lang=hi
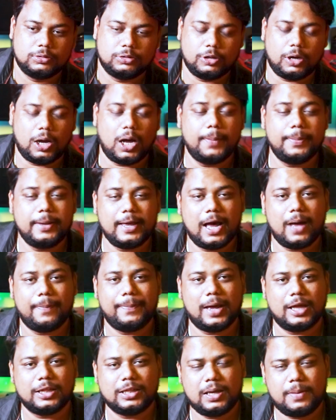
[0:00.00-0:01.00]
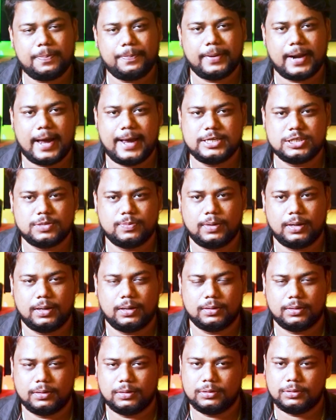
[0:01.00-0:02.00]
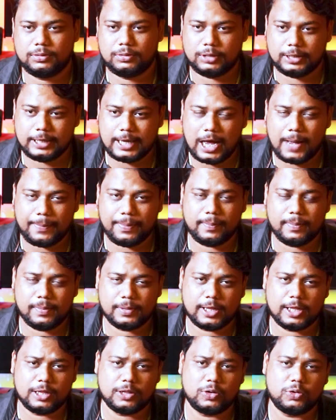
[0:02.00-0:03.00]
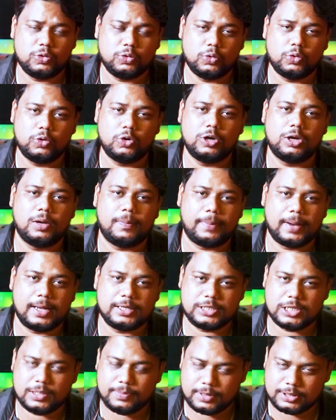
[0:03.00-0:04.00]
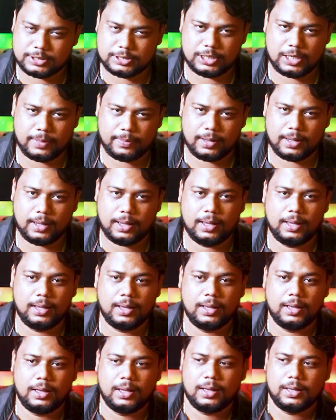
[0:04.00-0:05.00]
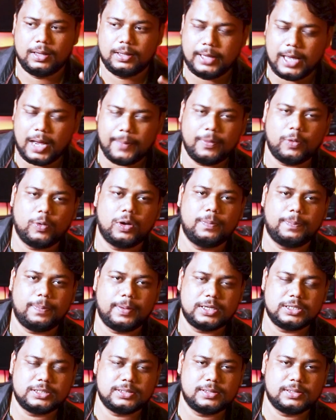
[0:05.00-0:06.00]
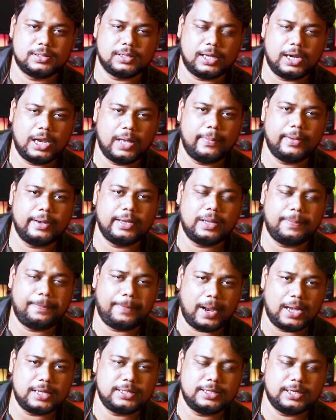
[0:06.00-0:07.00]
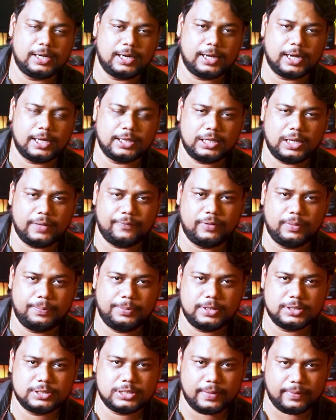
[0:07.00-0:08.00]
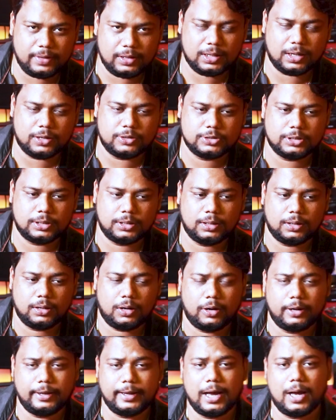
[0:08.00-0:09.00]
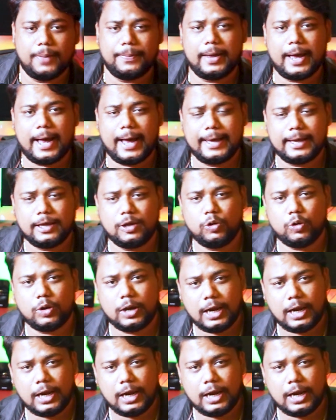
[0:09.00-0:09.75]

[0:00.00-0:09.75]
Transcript: तो अब यहाँ पे आते हैं प्राइस में तो यहाँ पे मैं बताता हूँ दोनों की प्राइस लगभग सेम है यहाँ पे वन प्लस इलेवन की प्राइस निकल के आती है फिफ्टी सेवन थाउजेंड और यहाँ पे आई क्यू